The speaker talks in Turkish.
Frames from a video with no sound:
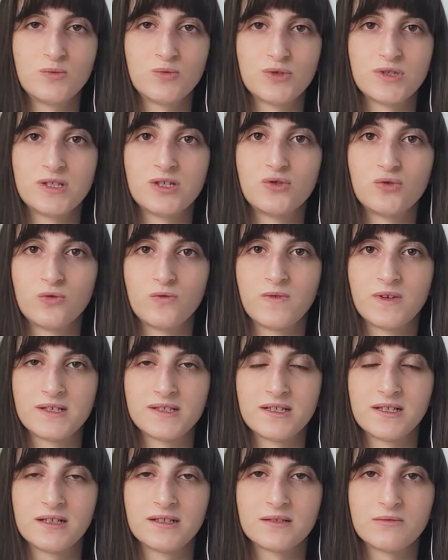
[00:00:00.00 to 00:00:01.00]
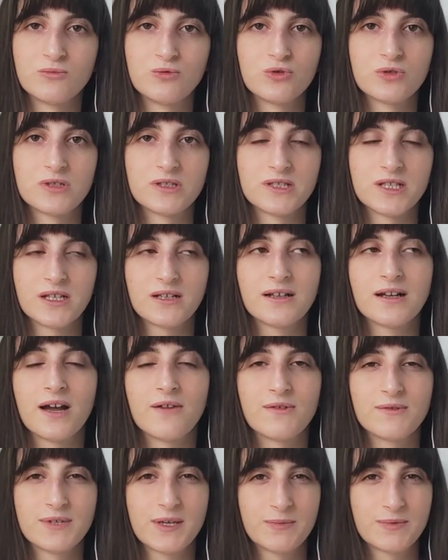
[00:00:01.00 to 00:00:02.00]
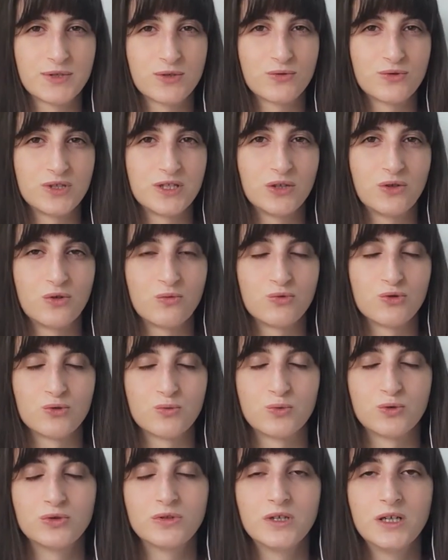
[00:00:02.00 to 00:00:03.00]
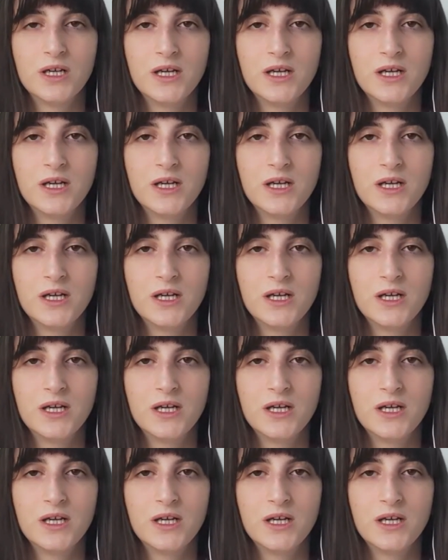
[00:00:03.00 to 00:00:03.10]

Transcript: Bu size çok fazla yardımcı olacak. Kavramsal psikolojide görmüştük bunu.